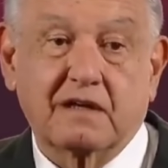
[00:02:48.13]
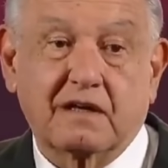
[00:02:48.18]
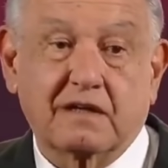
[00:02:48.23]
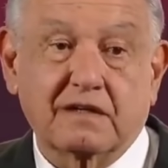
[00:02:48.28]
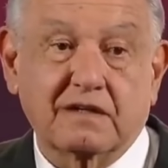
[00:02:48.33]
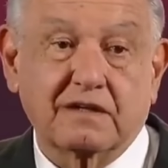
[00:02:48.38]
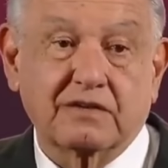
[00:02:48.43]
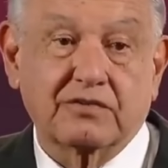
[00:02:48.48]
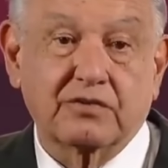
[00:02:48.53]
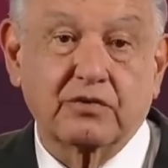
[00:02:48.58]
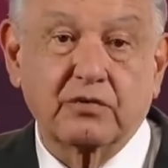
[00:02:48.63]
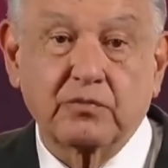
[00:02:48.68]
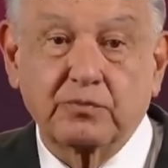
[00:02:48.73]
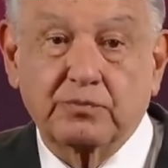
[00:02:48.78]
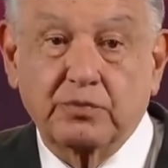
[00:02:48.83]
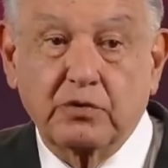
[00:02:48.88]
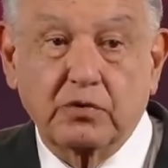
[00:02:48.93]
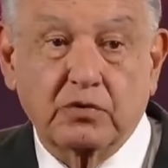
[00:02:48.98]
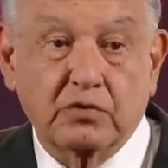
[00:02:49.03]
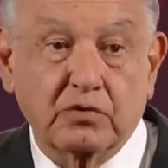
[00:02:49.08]
arreció
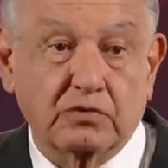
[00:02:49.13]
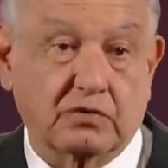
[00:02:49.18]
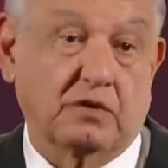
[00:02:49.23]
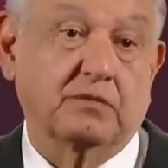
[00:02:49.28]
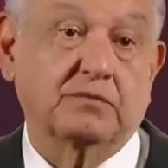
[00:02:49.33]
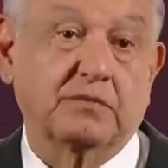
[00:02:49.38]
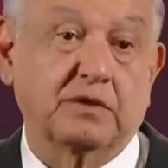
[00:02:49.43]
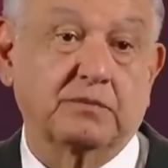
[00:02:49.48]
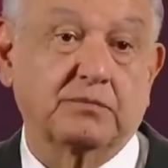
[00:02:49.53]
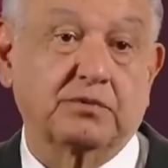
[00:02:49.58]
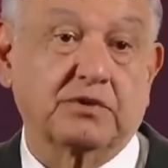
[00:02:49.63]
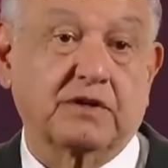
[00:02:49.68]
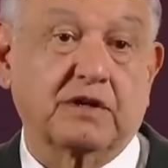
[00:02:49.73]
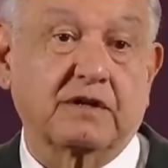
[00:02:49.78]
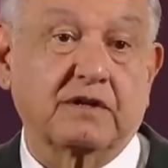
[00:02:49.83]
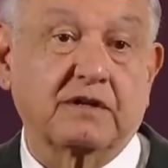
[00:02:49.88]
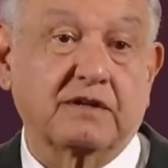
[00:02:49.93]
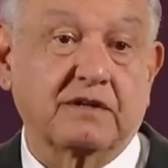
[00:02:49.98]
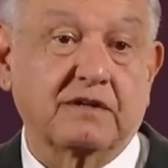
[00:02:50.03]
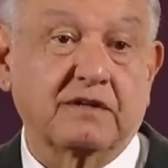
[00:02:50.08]
un poco también
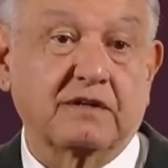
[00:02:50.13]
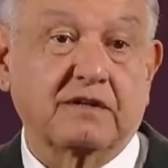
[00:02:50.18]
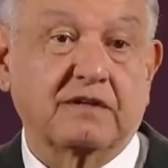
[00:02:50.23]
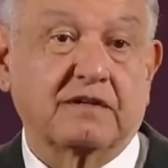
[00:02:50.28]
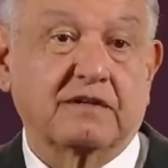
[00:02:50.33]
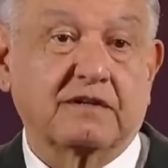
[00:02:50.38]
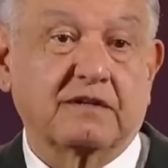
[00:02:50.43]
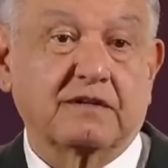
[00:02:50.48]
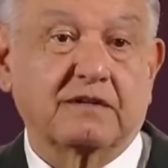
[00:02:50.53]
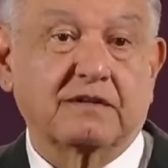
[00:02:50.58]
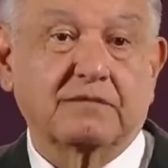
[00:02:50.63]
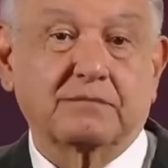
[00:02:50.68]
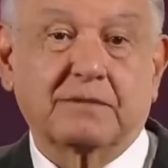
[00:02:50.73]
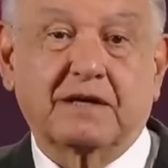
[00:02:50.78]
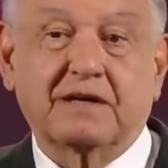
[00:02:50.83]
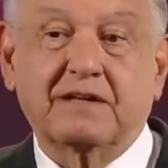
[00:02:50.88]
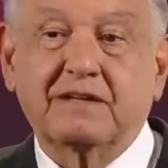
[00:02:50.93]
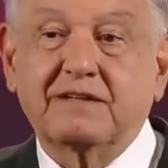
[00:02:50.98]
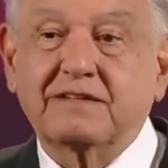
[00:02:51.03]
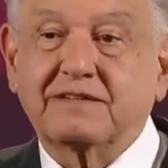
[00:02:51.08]
porque
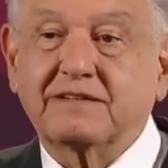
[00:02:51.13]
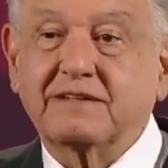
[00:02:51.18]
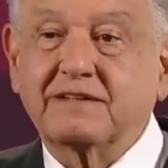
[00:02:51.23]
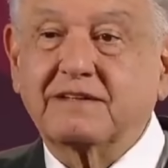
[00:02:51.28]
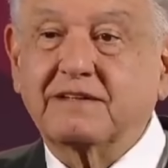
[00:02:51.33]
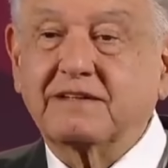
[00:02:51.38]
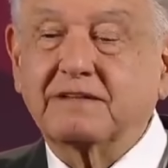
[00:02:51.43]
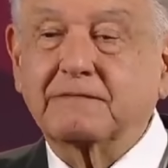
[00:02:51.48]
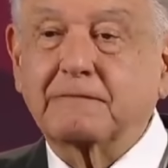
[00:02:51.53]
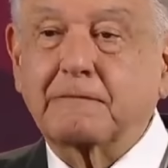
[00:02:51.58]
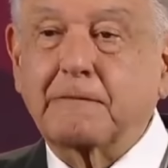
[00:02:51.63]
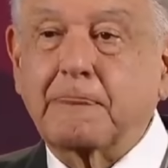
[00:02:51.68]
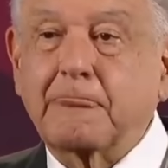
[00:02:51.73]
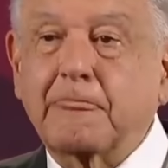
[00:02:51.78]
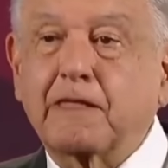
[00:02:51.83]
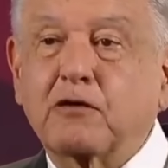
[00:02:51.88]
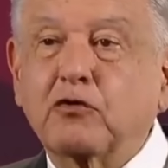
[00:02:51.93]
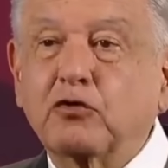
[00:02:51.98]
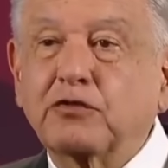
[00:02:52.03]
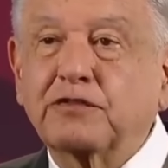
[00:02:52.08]
Imagínense,
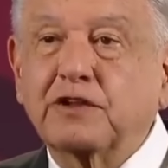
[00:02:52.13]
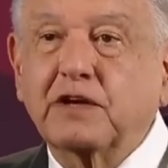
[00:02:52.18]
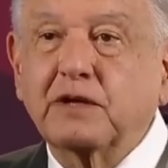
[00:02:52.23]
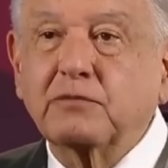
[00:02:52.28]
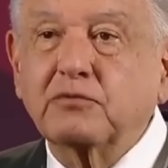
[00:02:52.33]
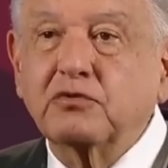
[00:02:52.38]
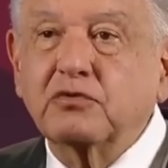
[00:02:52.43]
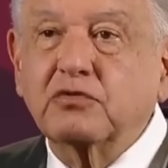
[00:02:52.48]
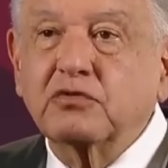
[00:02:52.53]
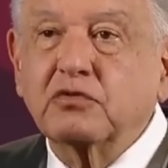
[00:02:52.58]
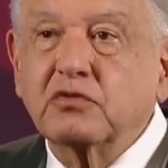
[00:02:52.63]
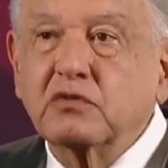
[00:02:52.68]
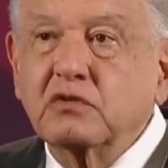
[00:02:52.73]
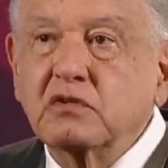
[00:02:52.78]
encontramos,